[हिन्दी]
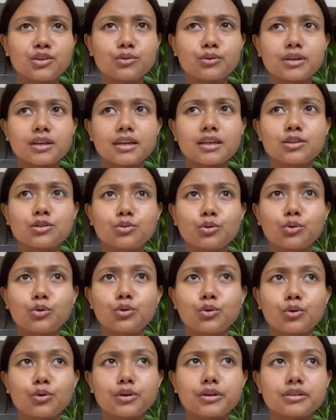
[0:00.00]
क्योंकि
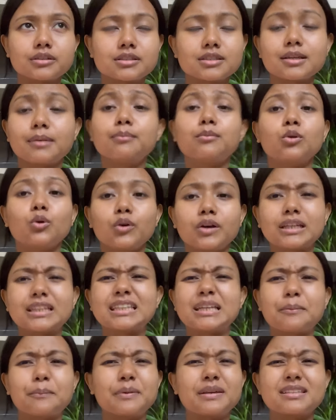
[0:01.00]
दोनों सब लोग
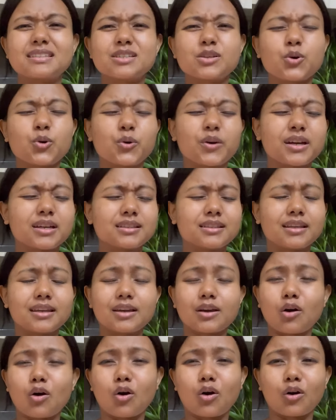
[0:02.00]
इतने बिज़ी हो गए
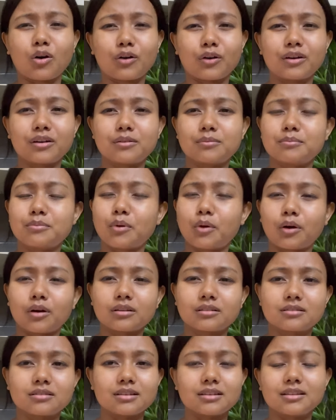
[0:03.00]
थे और
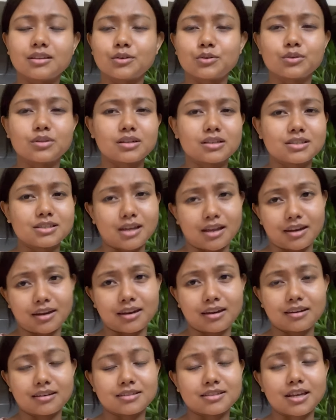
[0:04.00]
बहुत इधर उधर
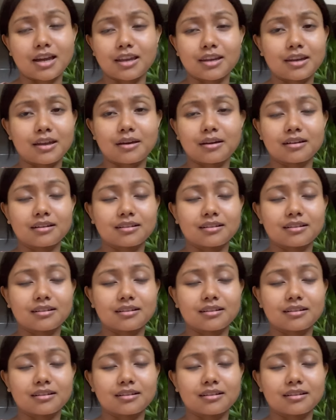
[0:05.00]
जाने जाना